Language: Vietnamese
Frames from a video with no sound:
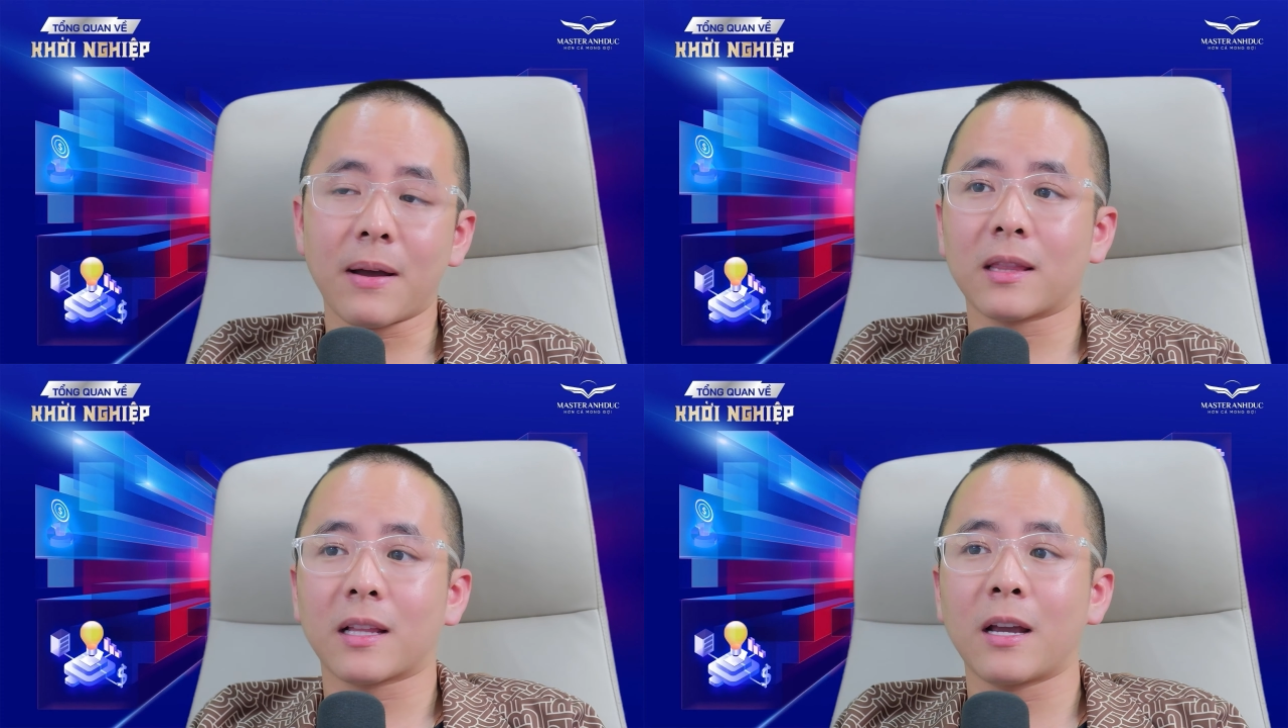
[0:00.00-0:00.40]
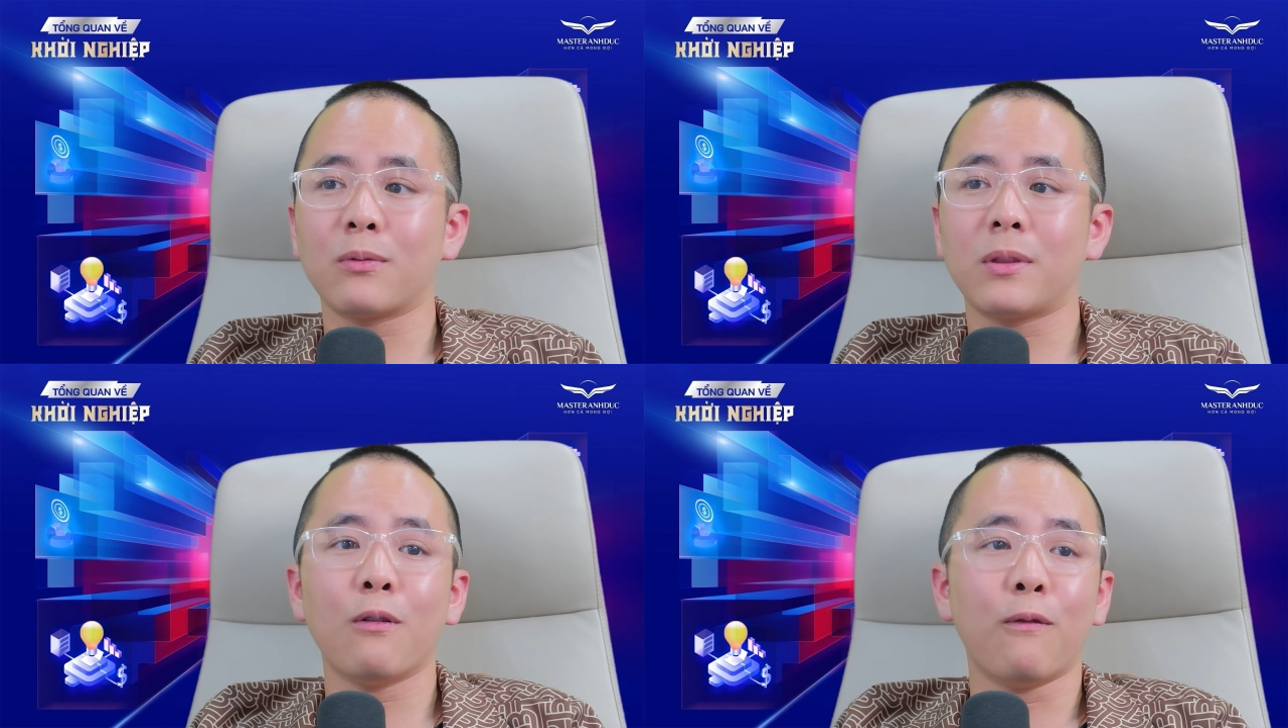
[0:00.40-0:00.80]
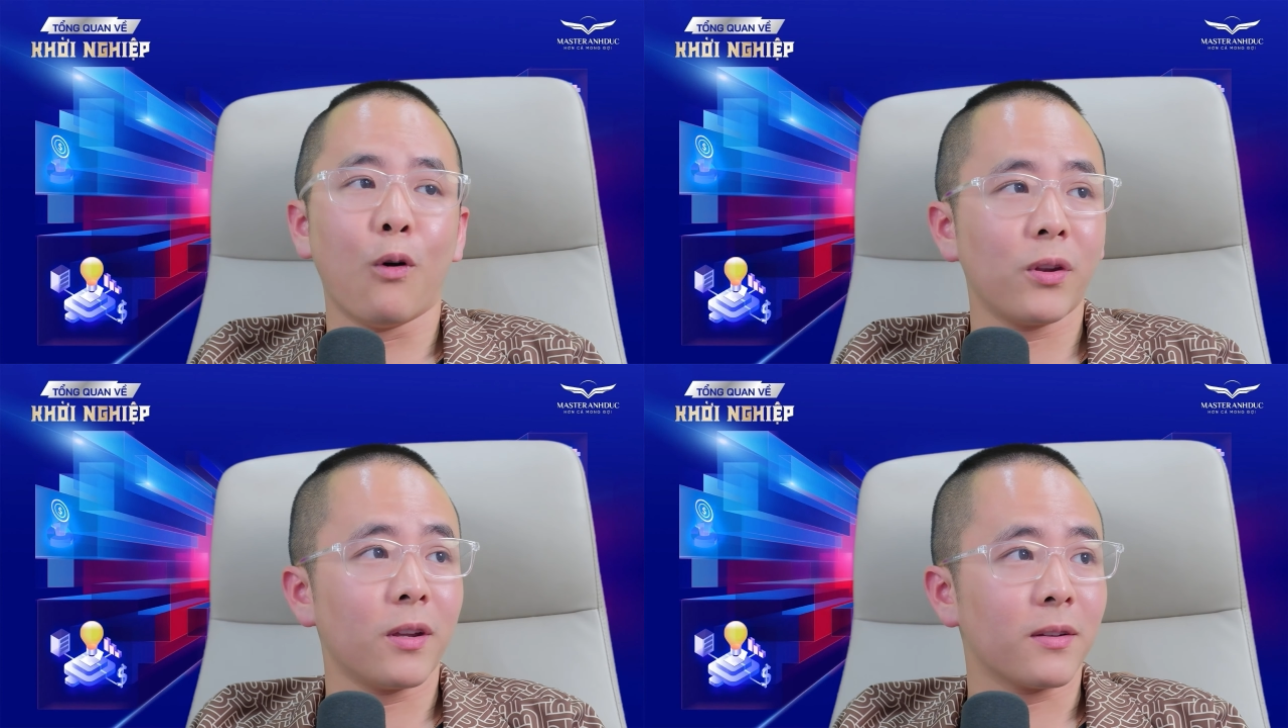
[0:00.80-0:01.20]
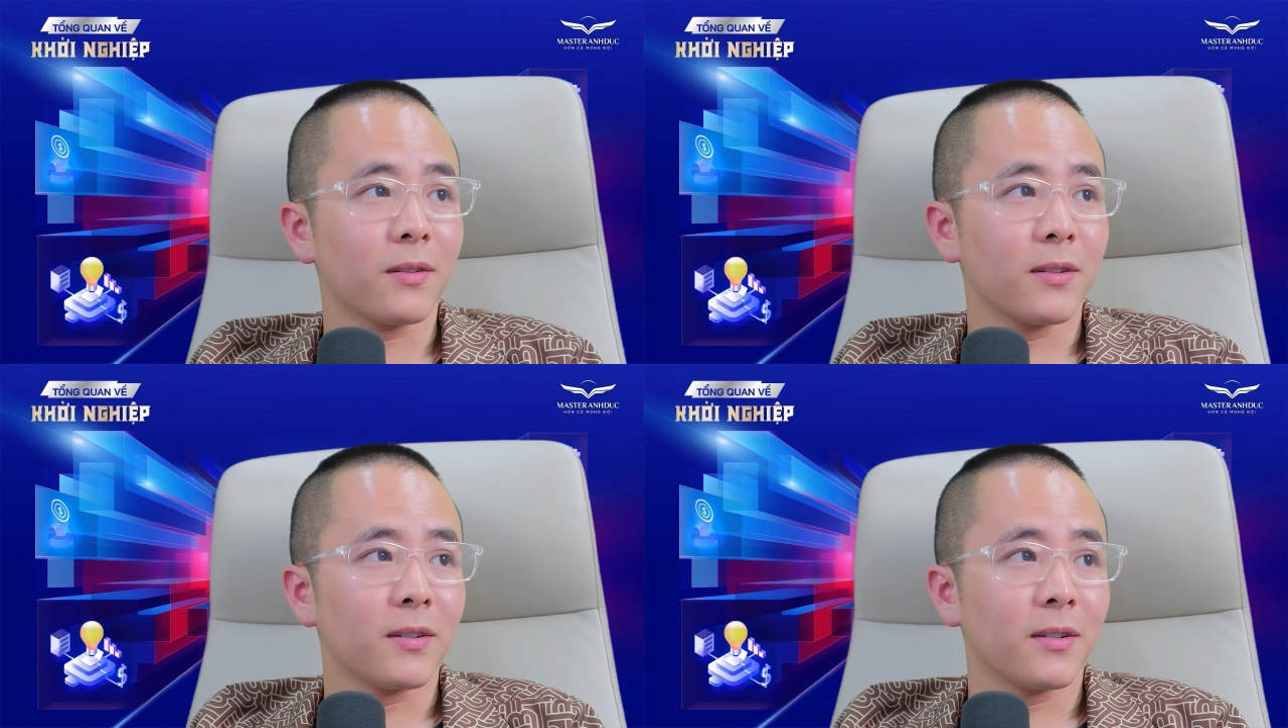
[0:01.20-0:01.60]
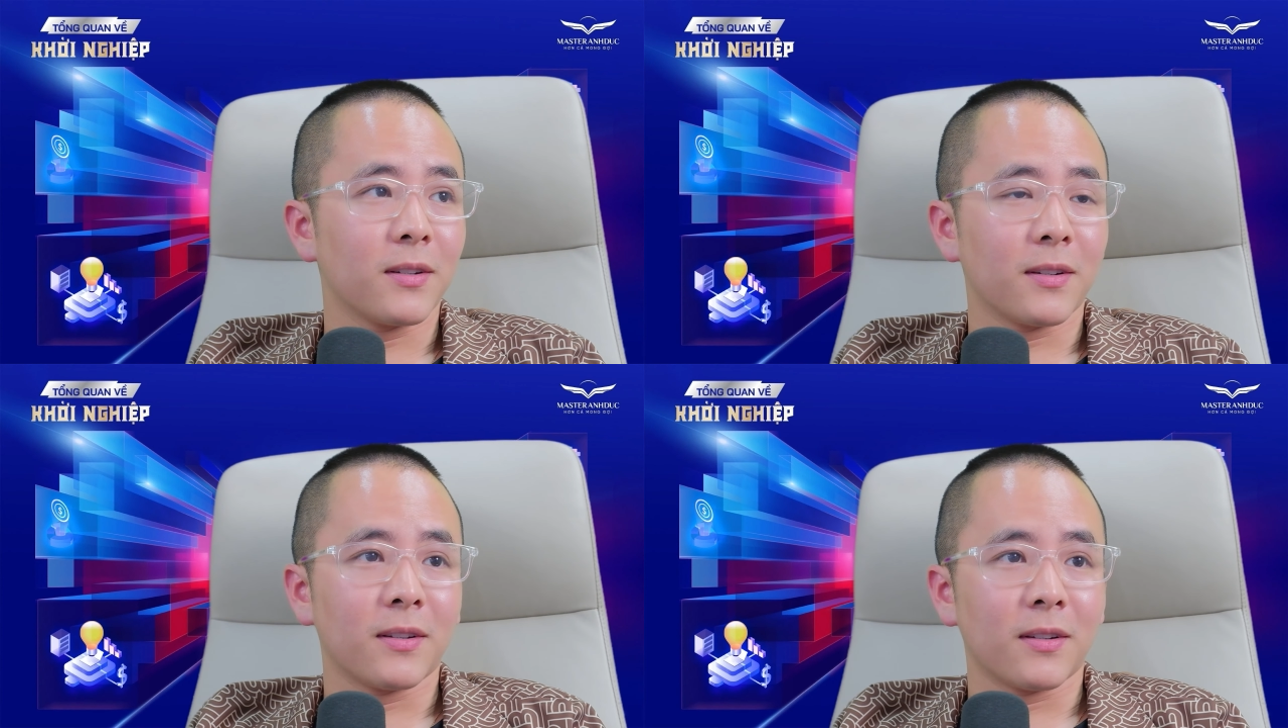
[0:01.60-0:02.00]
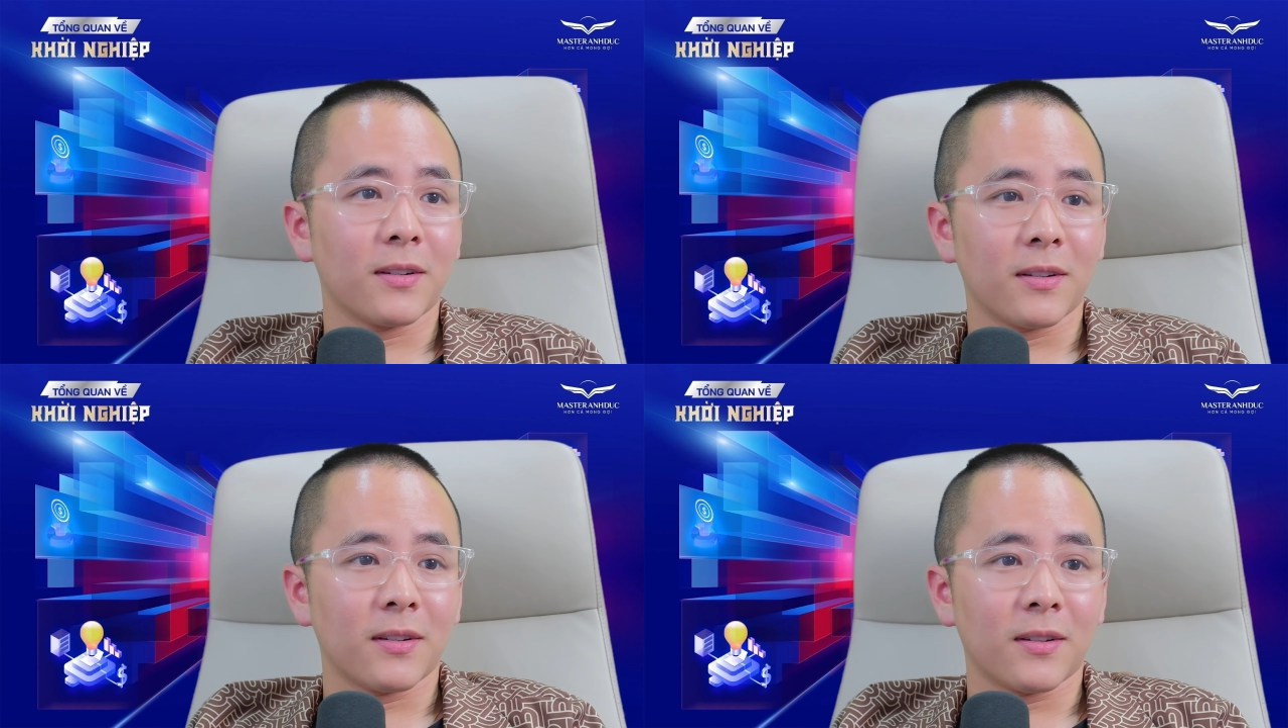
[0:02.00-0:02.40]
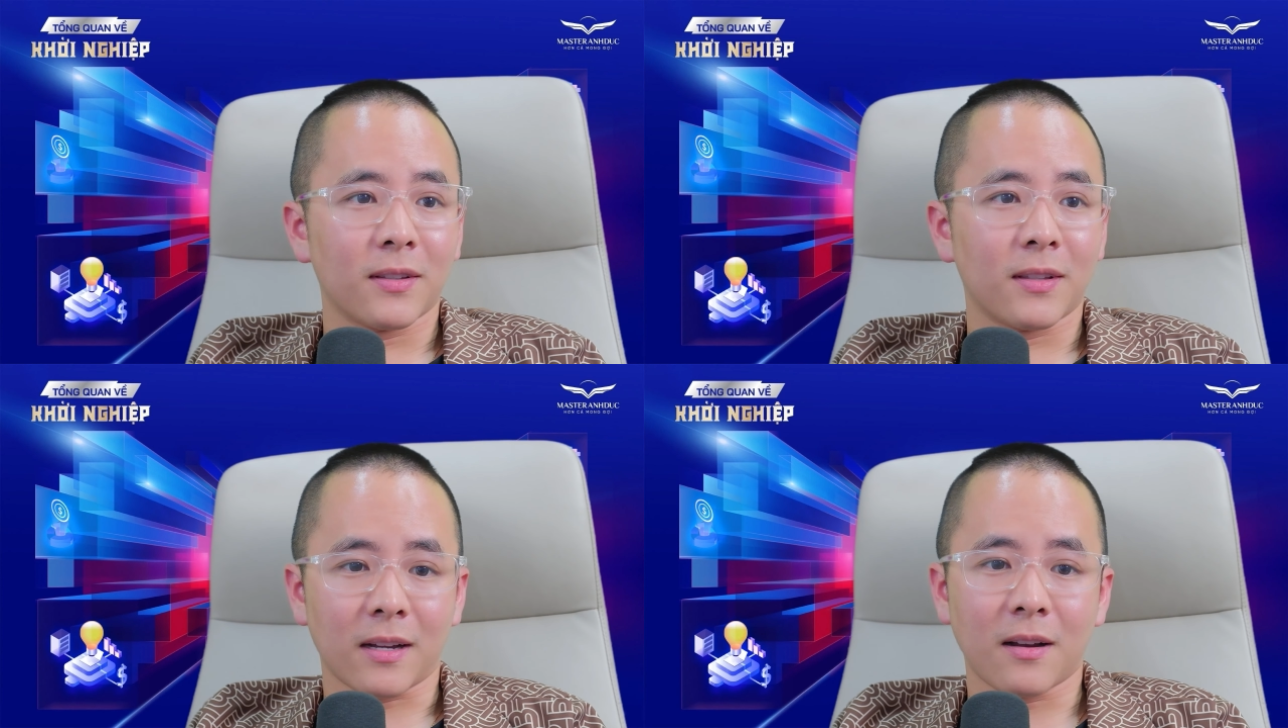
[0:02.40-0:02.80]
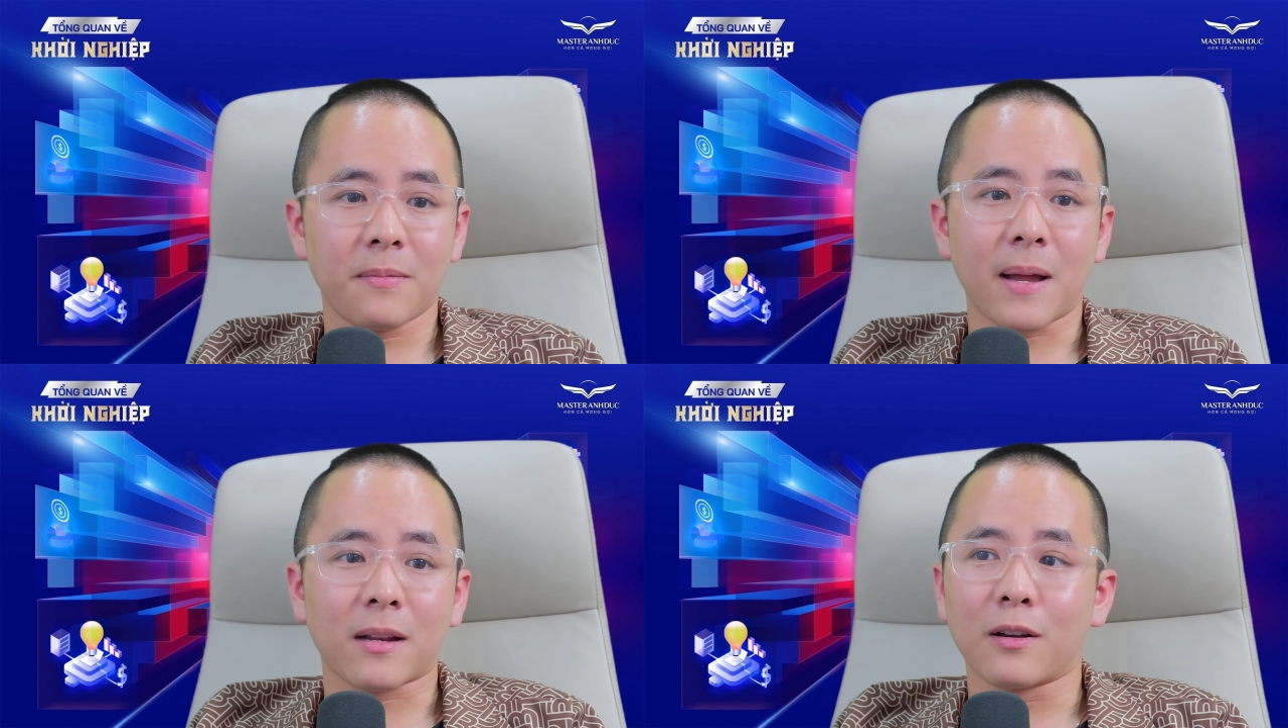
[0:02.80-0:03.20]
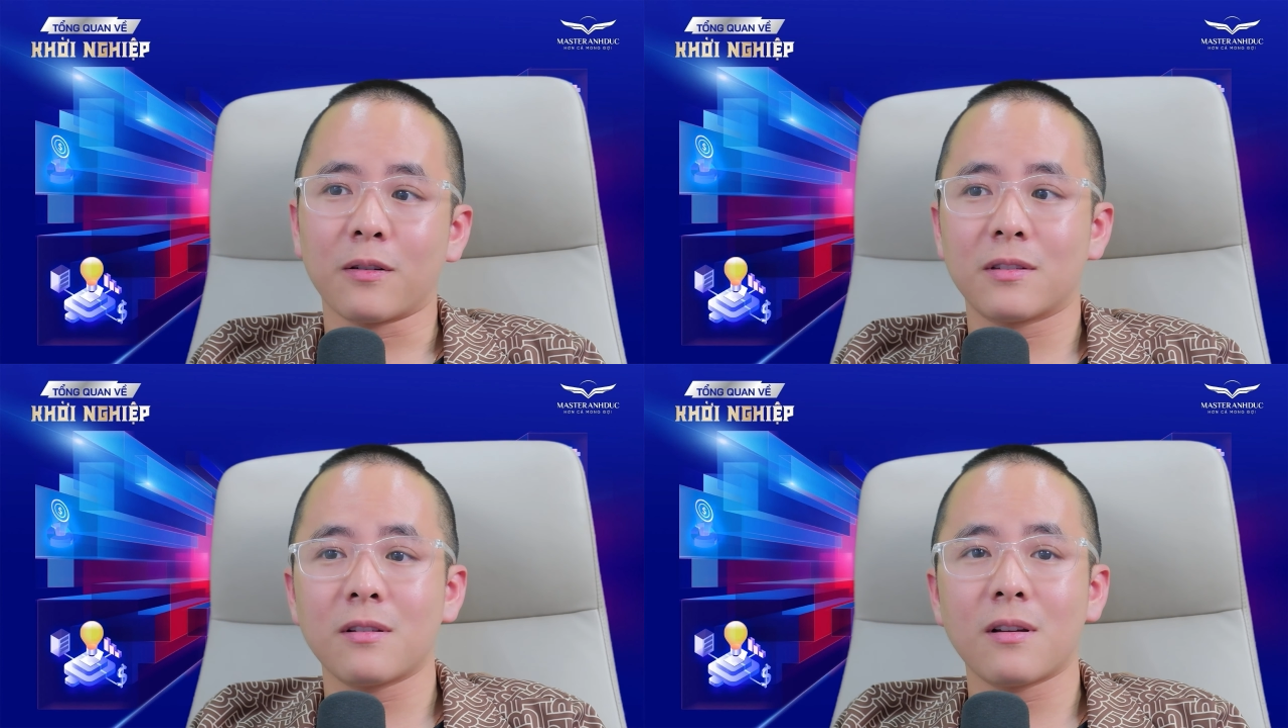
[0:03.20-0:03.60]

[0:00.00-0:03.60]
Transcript: Nên các bạn kêu thiếu vốn ấy, thì các bạn